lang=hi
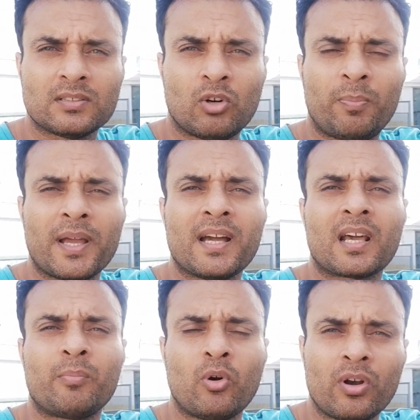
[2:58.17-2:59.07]
वो भाई
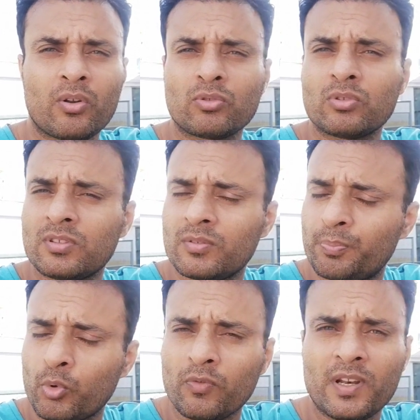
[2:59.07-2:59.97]
अगर बोल रहे हो तो
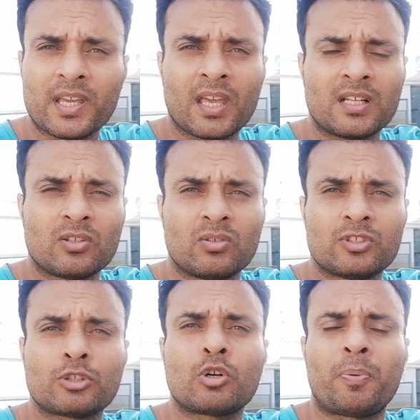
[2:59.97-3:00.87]
प्रूफ लेके आ जाओ
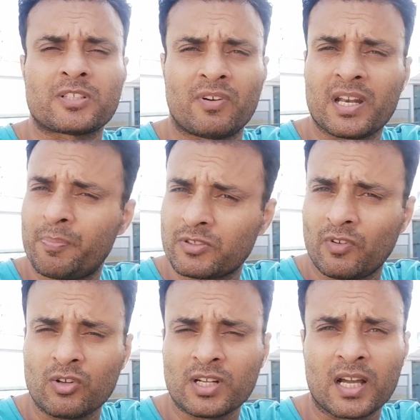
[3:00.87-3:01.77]
जिसको फंसवाना
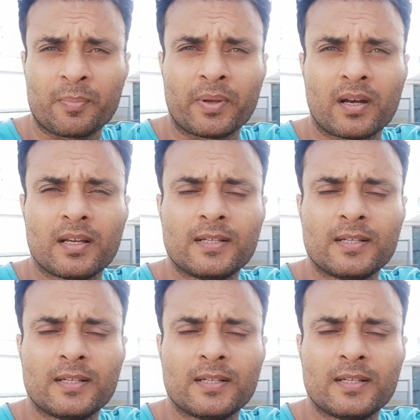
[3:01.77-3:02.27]
फंसवाओ जाके फिर